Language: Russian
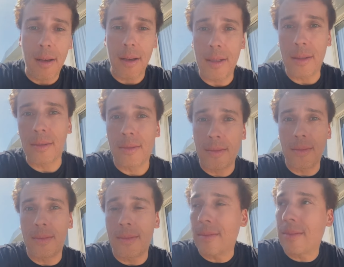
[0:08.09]
Э,
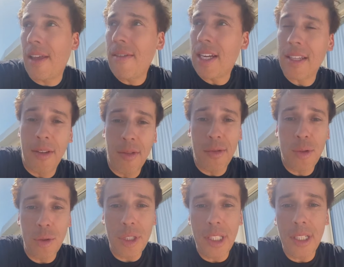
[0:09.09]
наверное, вы в
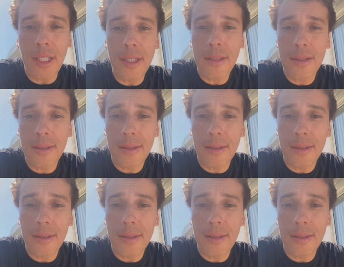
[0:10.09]
курсе,